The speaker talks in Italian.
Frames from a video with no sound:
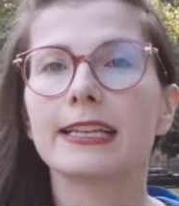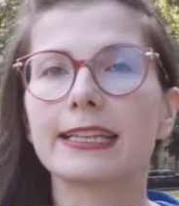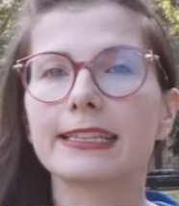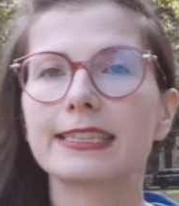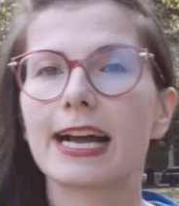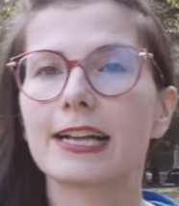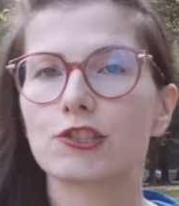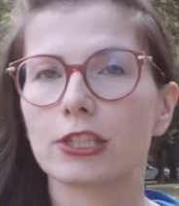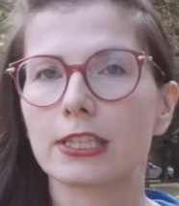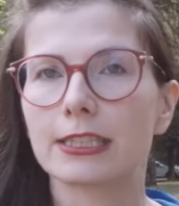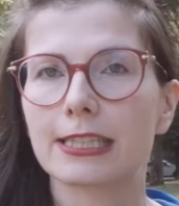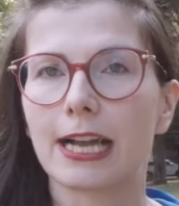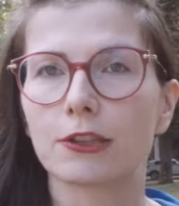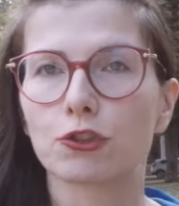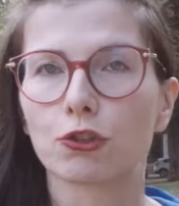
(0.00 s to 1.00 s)
Le indagini
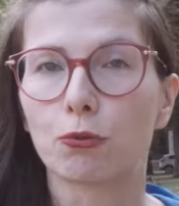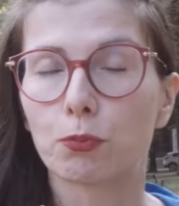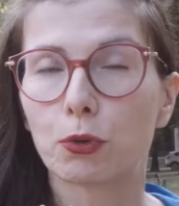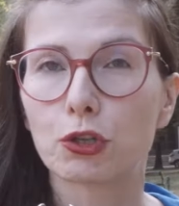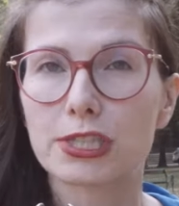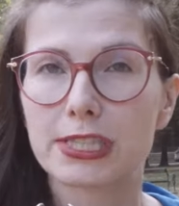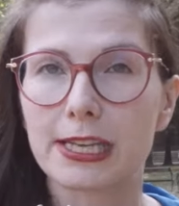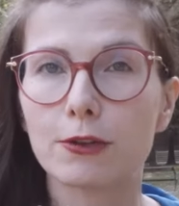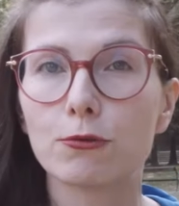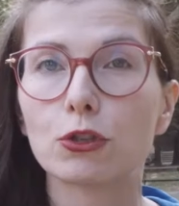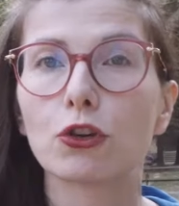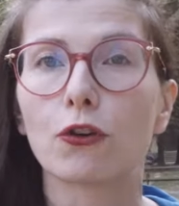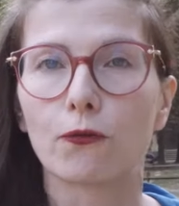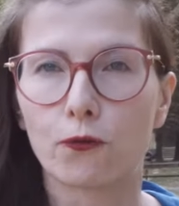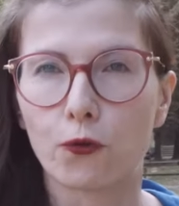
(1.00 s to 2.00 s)
intanto
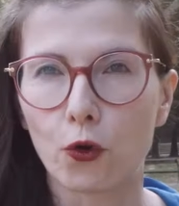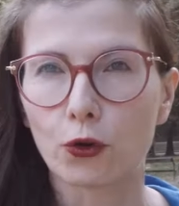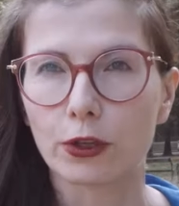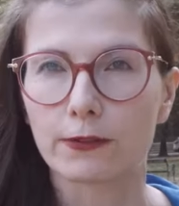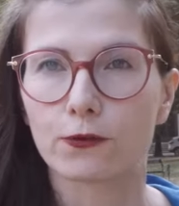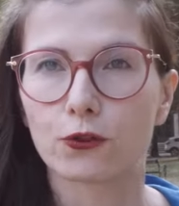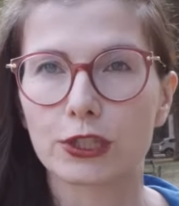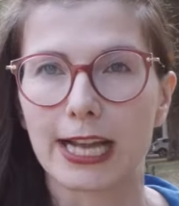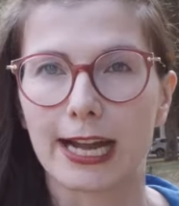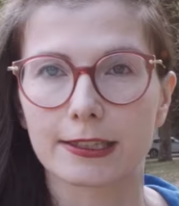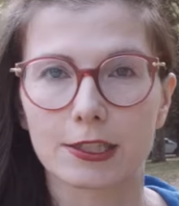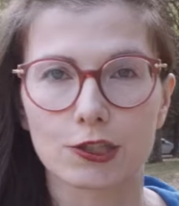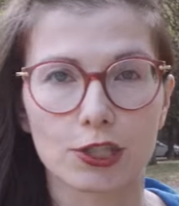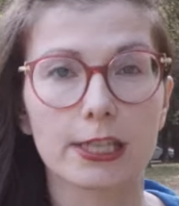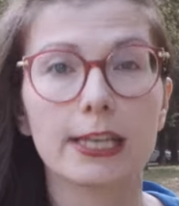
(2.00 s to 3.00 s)
proseguono, voi voi
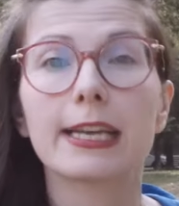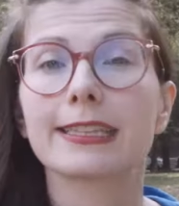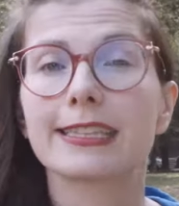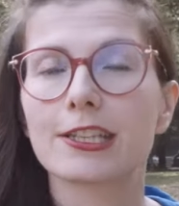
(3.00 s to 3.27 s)
votateci.